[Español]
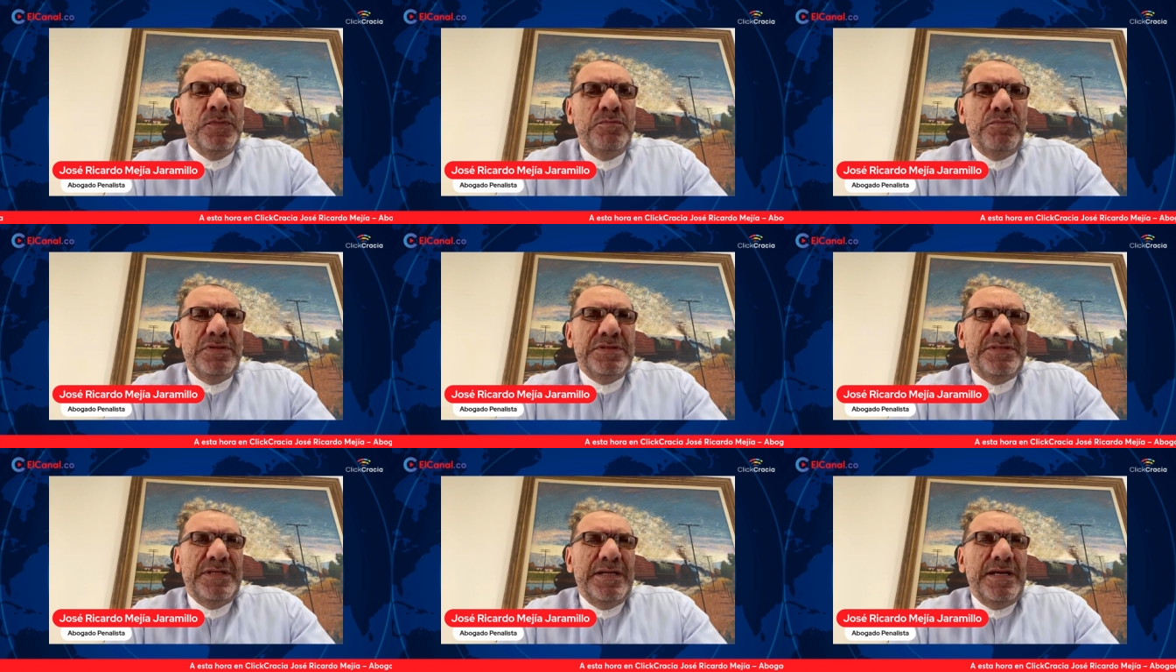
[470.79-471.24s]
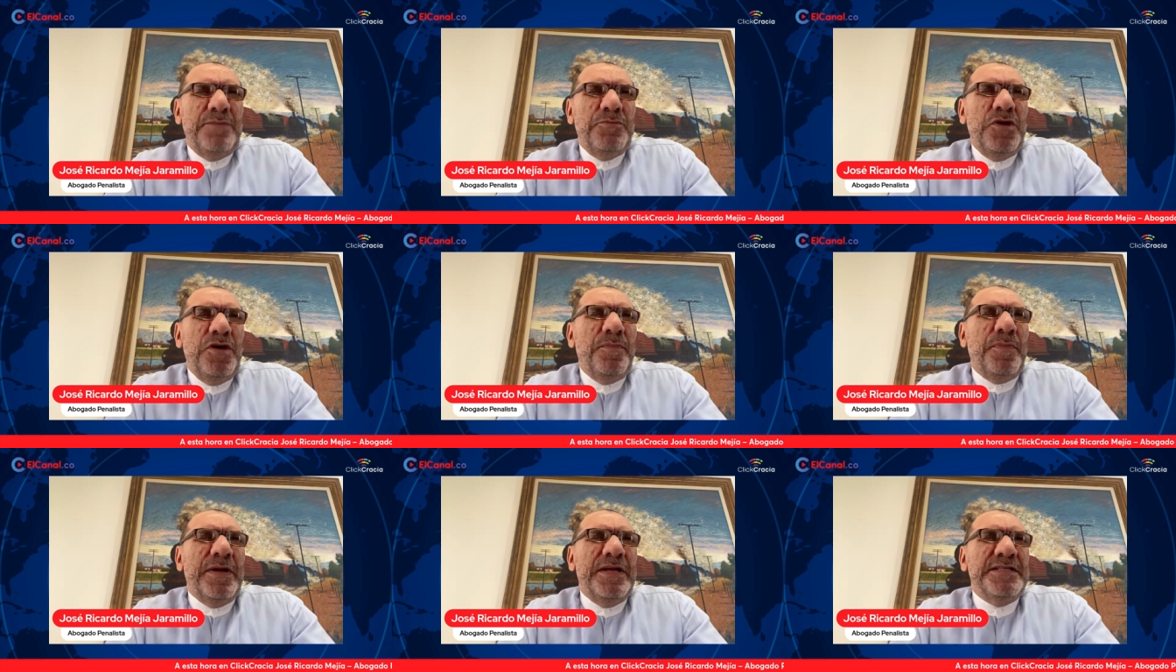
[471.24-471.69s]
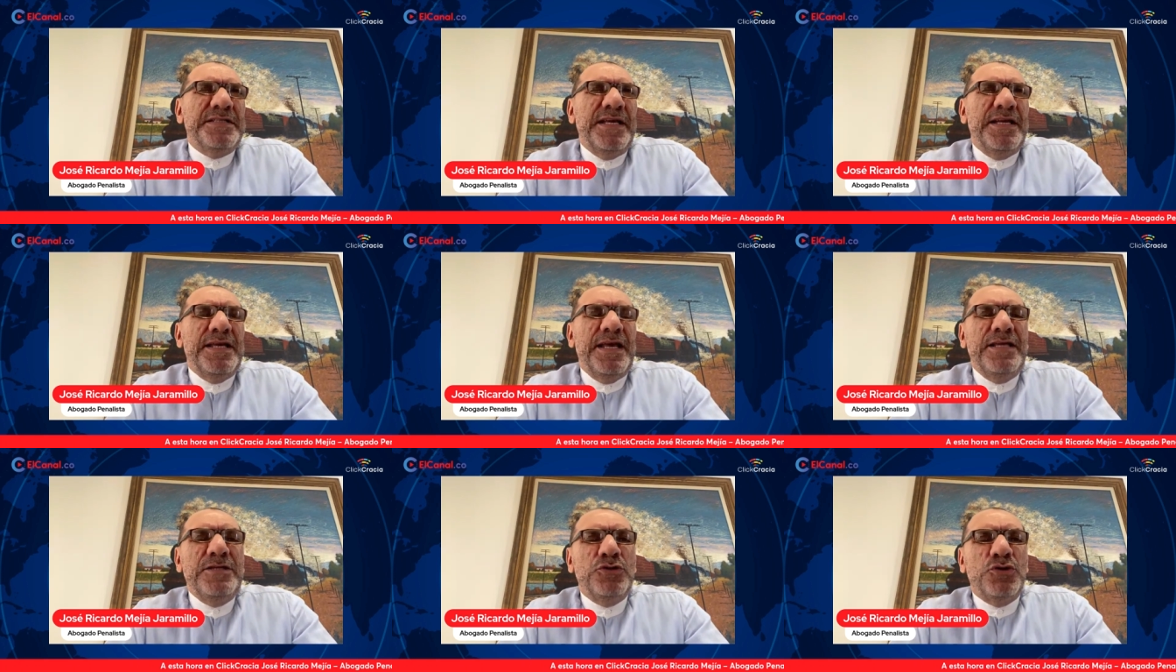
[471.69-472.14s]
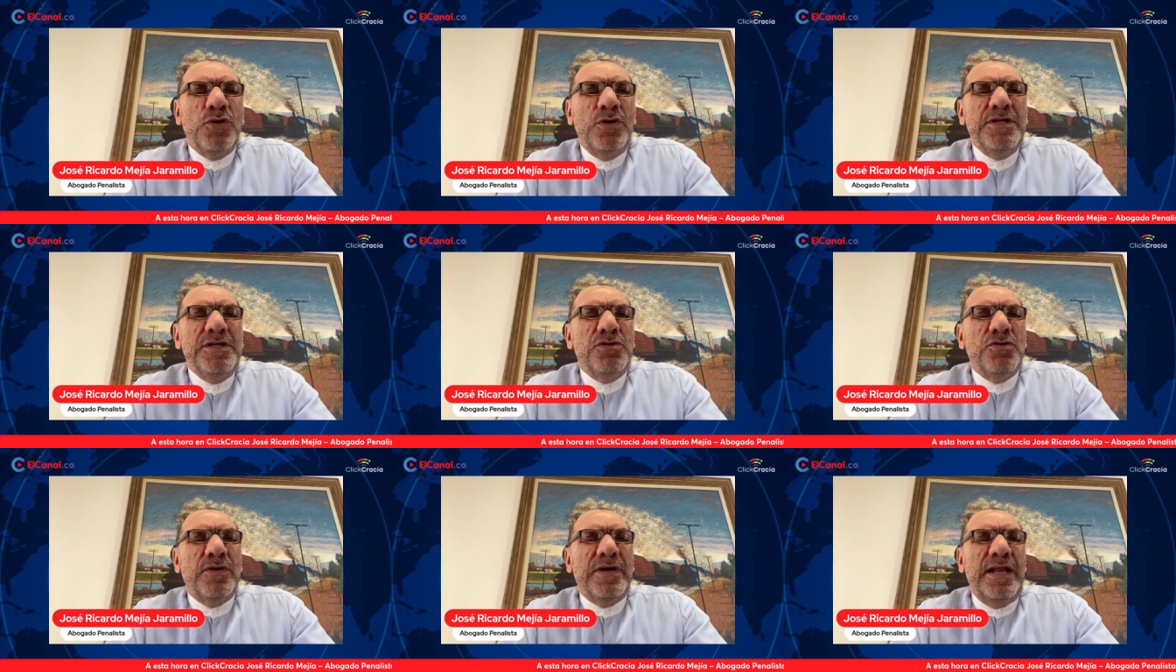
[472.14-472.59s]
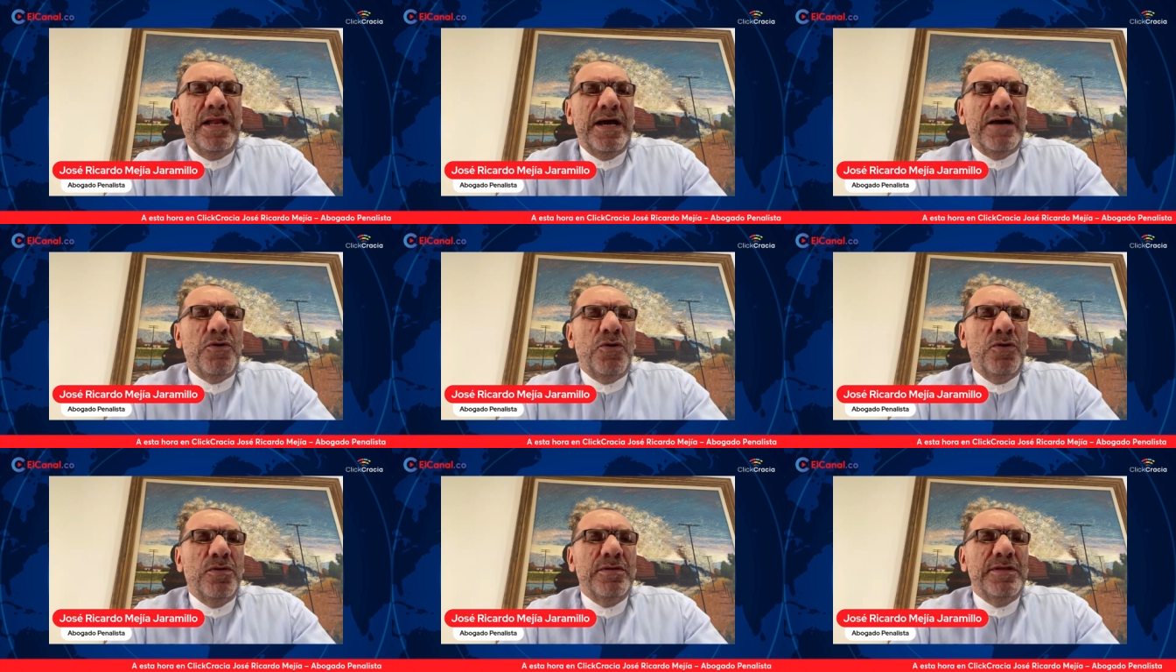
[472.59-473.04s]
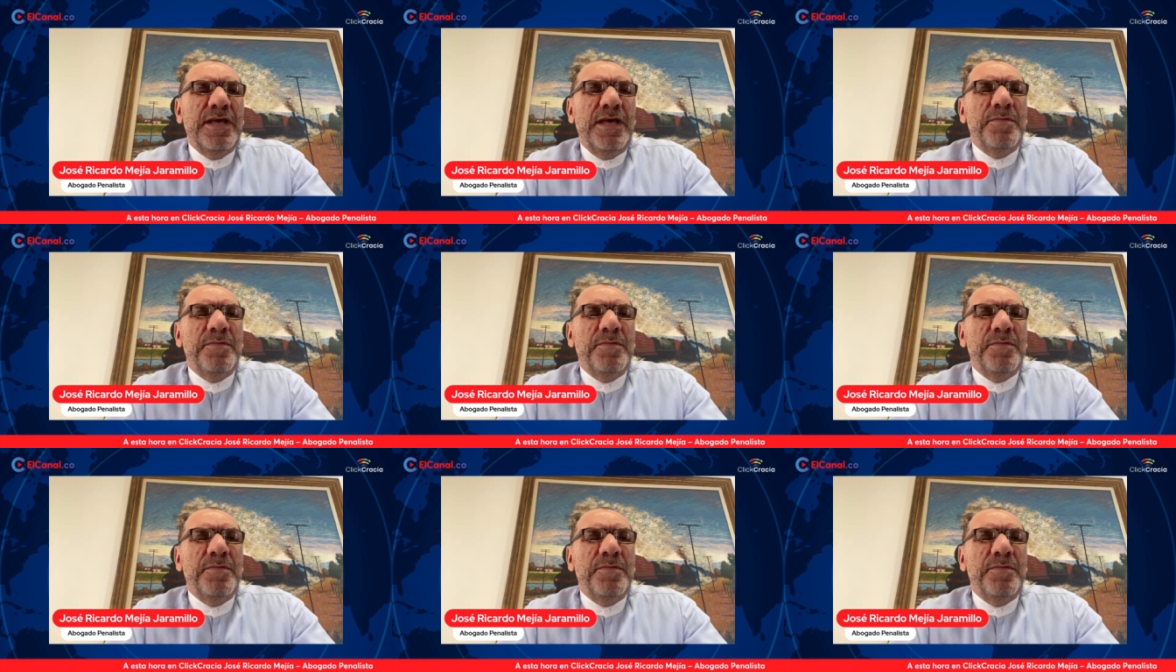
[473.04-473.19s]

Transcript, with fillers: Pues a mí me parecería insólito que la Corte,